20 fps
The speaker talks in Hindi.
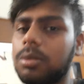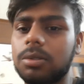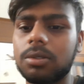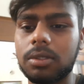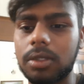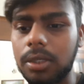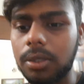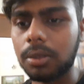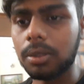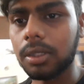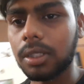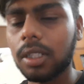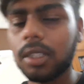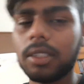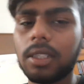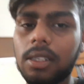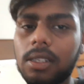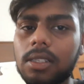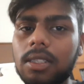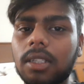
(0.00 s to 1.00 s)
उससे तो इतना
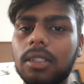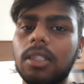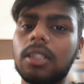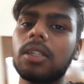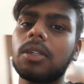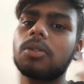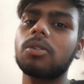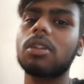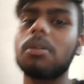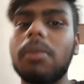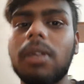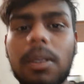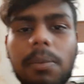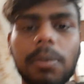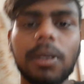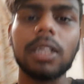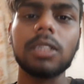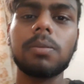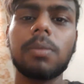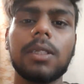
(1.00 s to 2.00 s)
जल नहीं सकता था क्योंकि मेरे
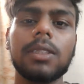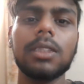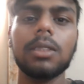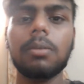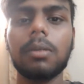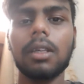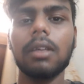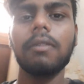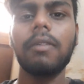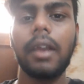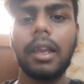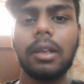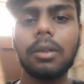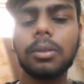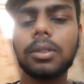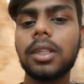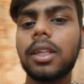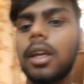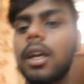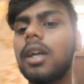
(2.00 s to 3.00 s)
पाँच पाँच जी बी की फ़ाइल
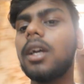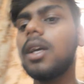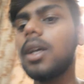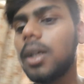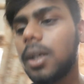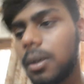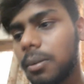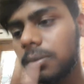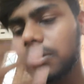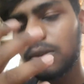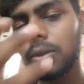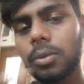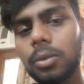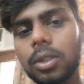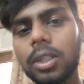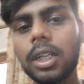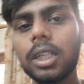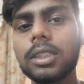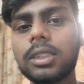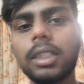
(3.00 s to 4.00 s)
होती है तो वो
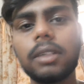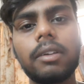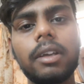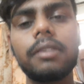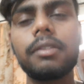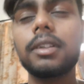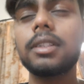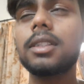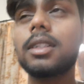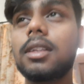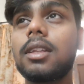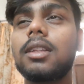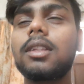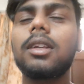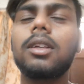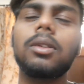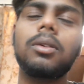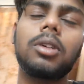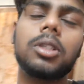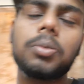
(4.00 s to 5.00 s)
घर से वाईफाई से डलती
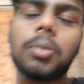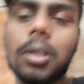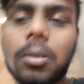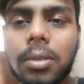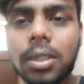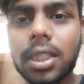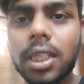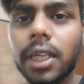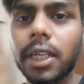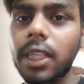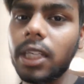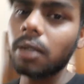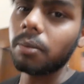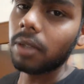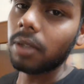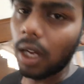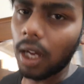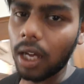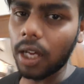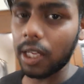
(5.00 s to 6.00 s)
है तो हॉस्पिटल में था नहीं अब
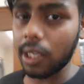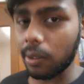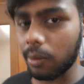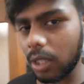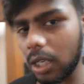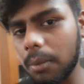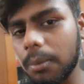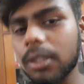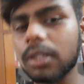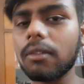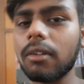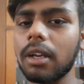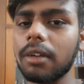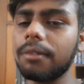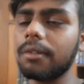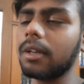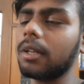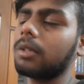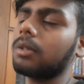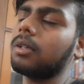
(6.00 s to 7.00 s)
यहाँ आ गया यहाँ पे तो
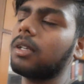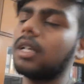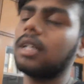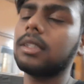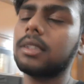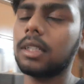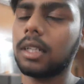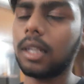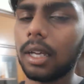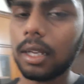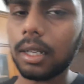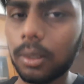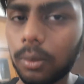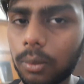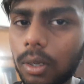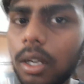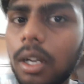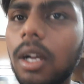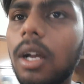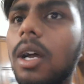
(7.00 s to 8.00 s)
वाईफाई है तो यहाँ से डाल
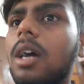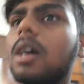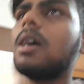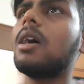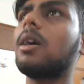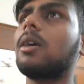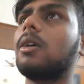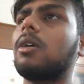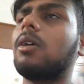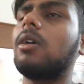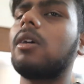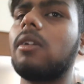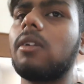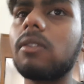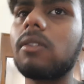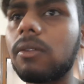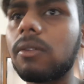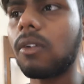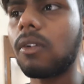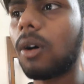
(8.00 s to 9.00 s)
दूँगा और
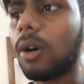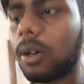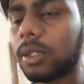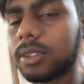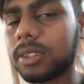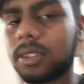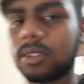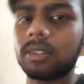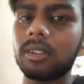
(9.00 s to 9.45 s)
ब्लॉग